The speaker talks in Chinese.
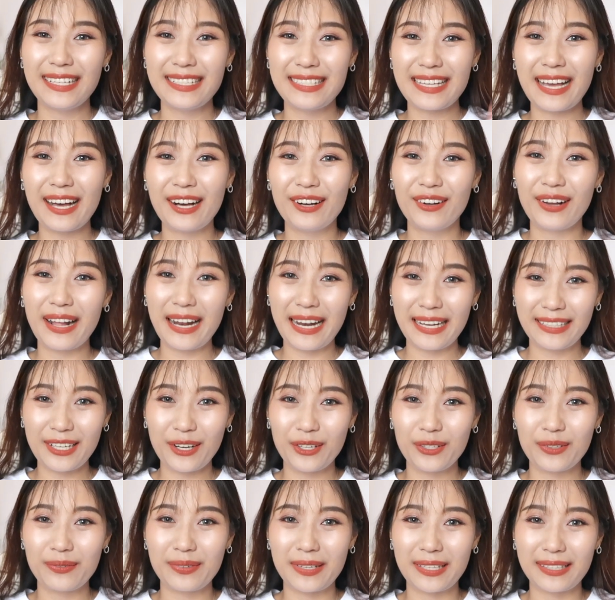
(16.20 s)
大家好，欢迎来到
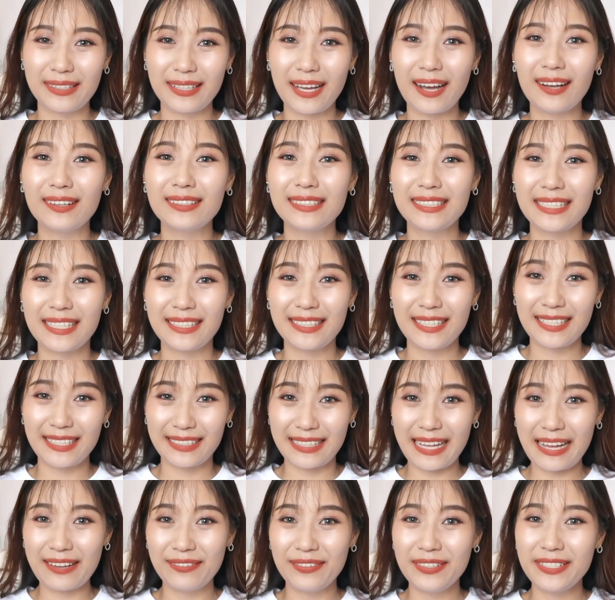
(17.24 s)
我的频道。今天呢，给
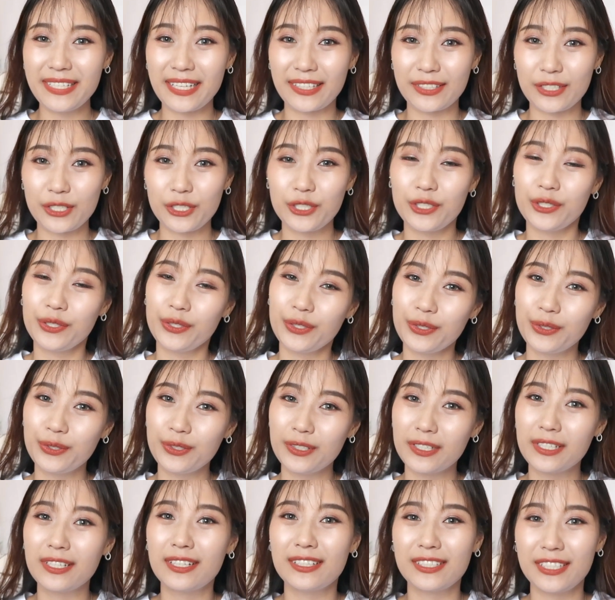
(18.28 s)
大家分享的是优衣
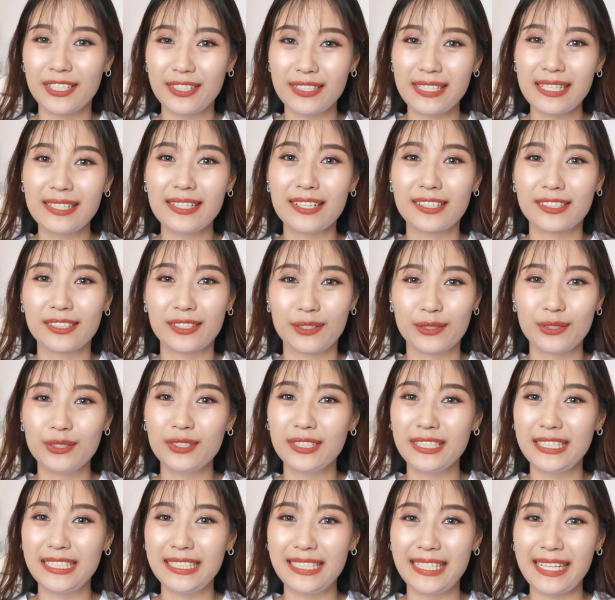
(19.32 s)
库和 j o s e n d e r 的合
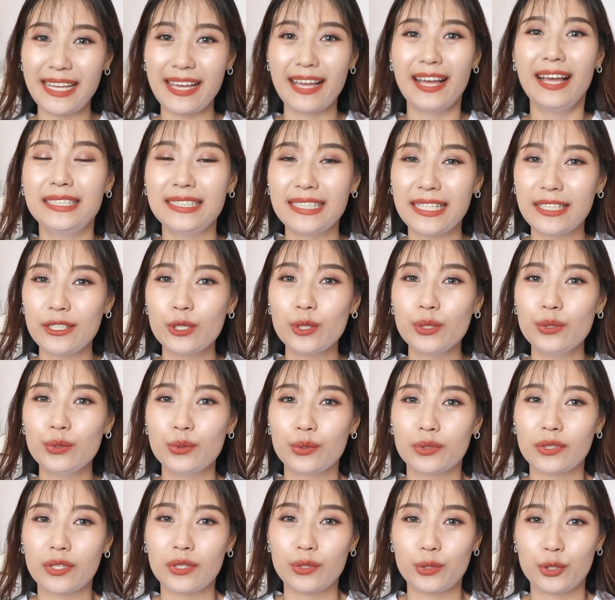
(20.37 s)
作系列。今天的顺
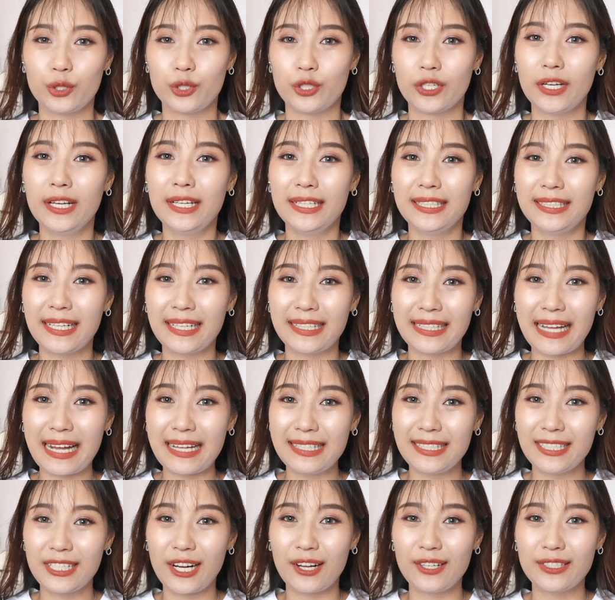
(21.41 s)
序呢，就是先给大家
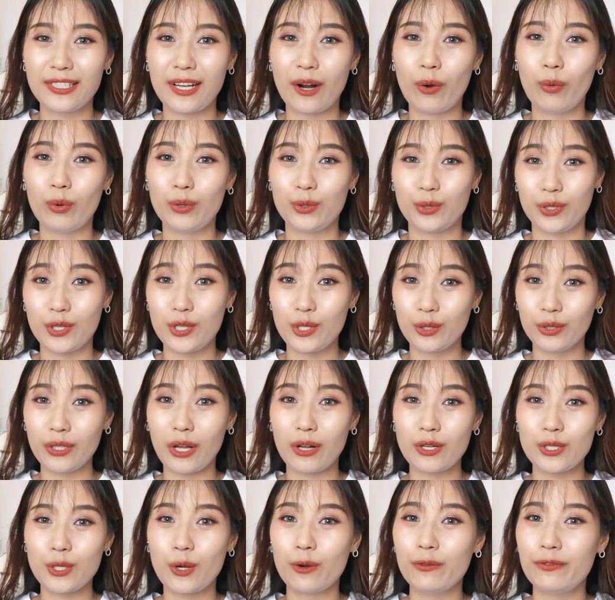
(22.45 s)
介绍一下，我觉得收
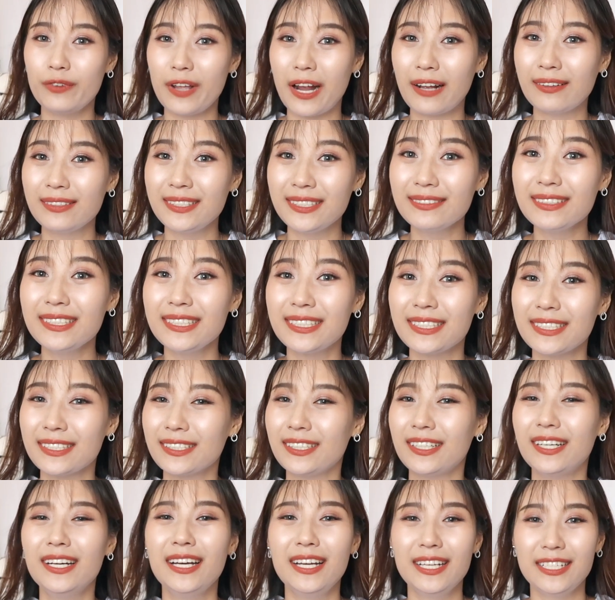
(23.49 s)
到之后非常惊喜
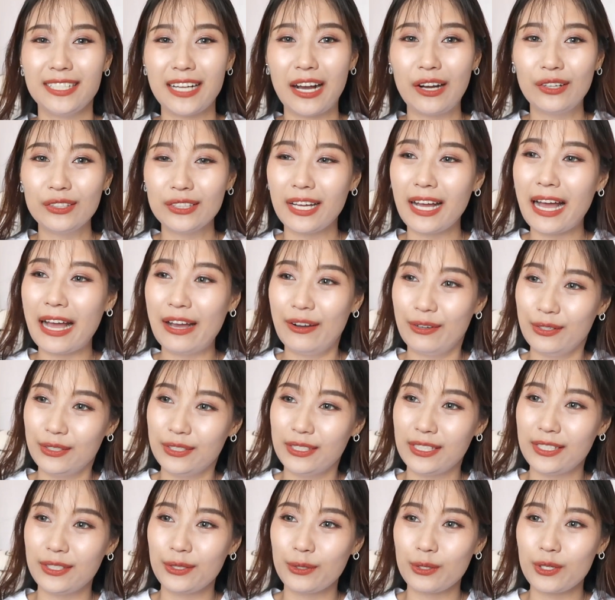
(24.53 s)
的。然后呢，还有一
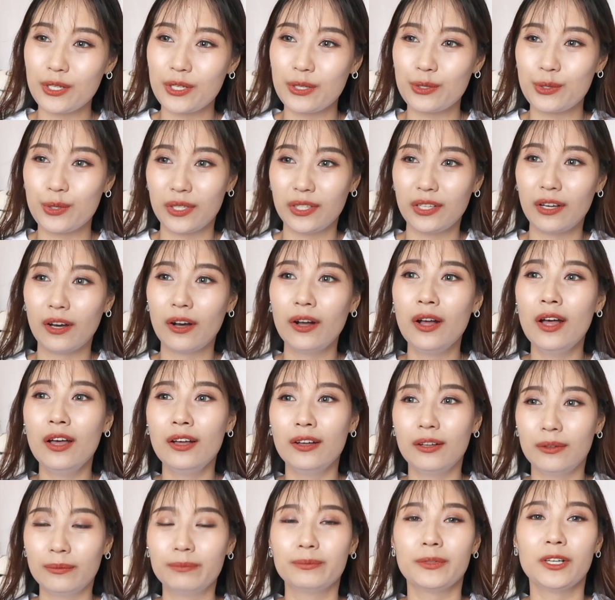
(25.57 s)
些就是觉得，
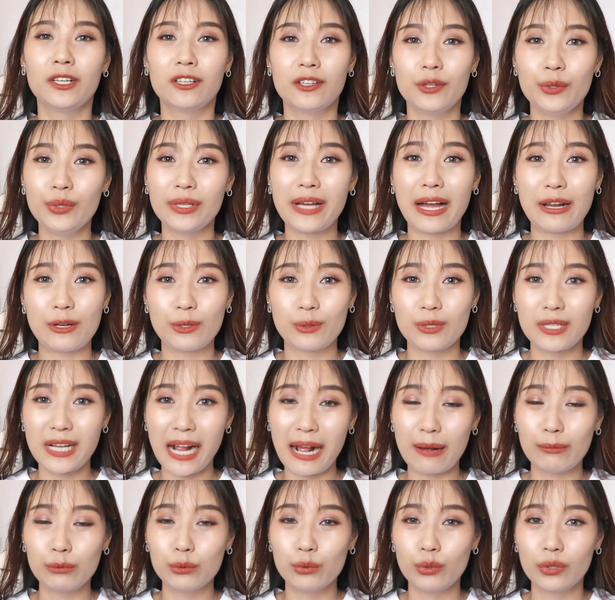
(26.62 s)
嗯，和预感中
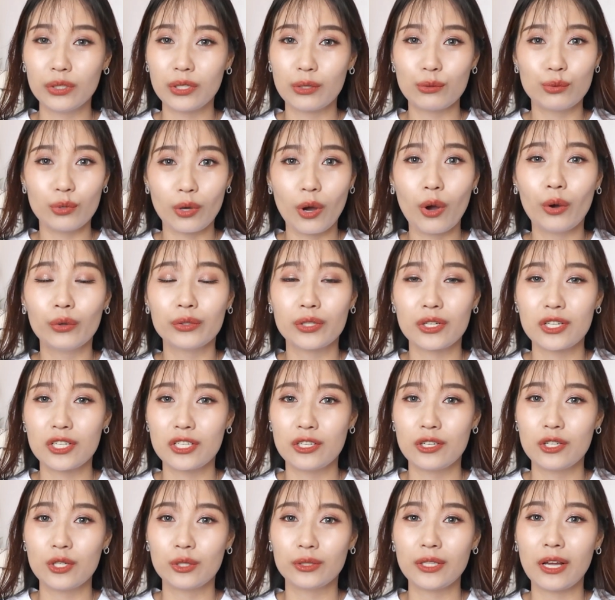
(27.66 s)
差不多的。最后呢，
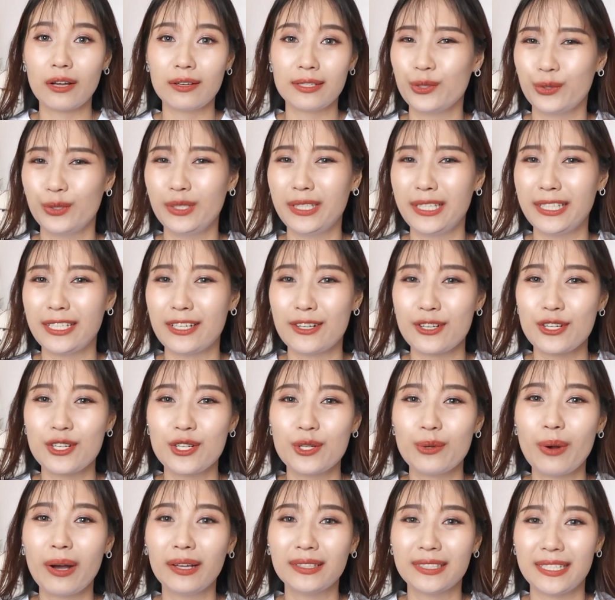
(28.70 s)
是收到有一点点
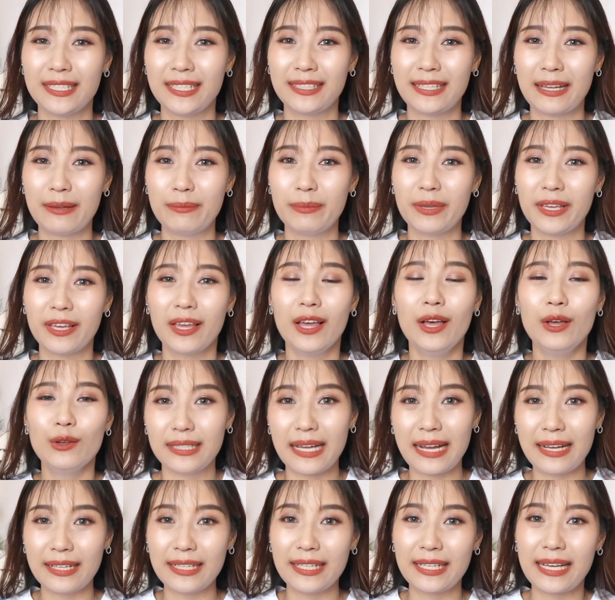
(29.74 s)
失望的一些单品。
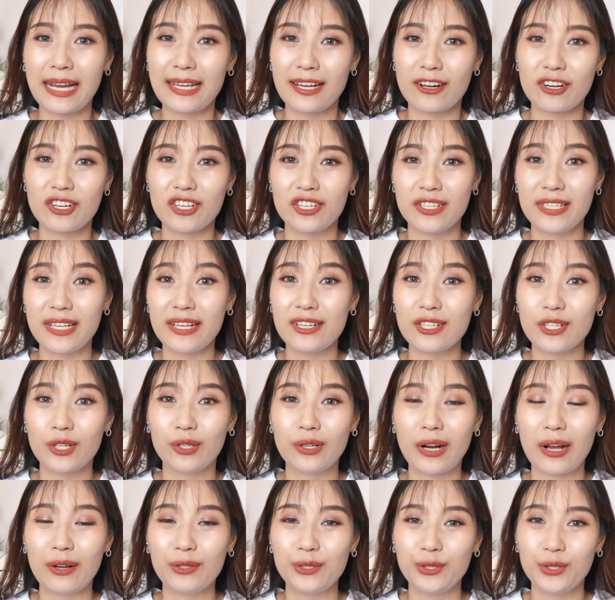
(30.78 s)
大家可以看一下时间轴，
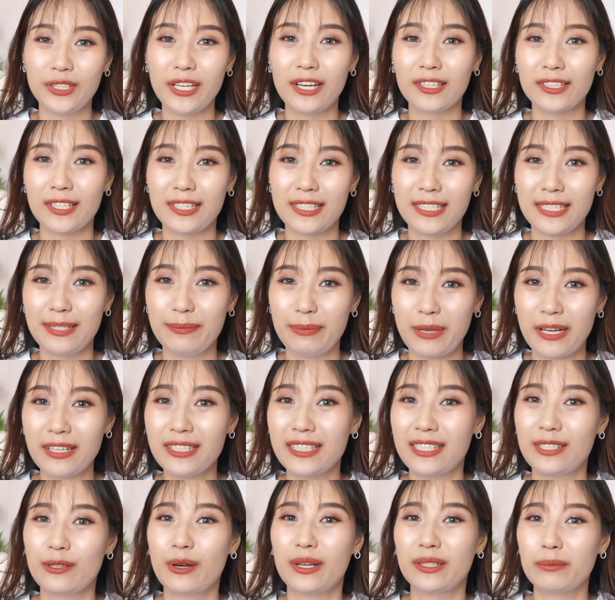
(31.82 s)
然后去跳到自己比较
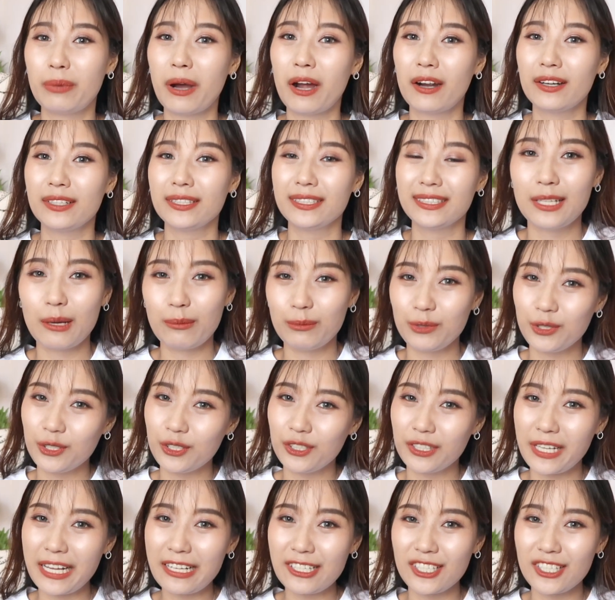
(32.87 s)
喜欢的 part。那我们就开